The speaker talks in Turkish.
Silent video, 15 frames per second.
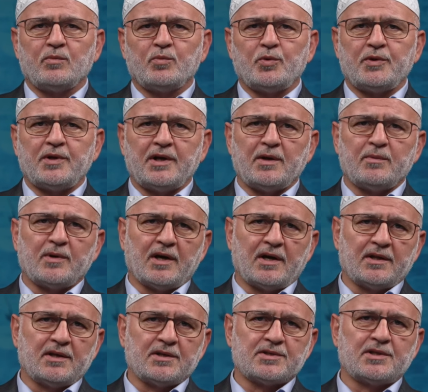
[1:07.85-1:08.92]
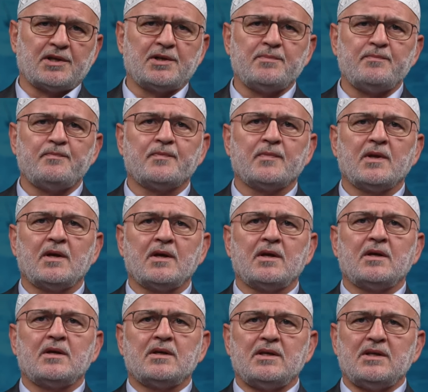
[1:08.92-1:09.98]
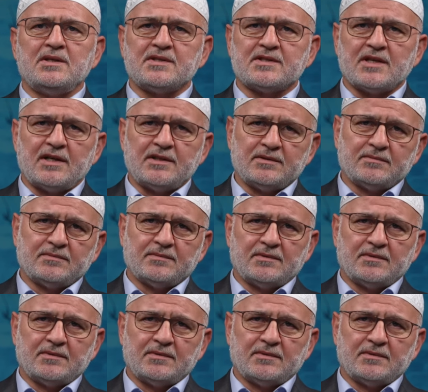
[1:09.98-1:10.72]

Muhterem kardeşlerim, insan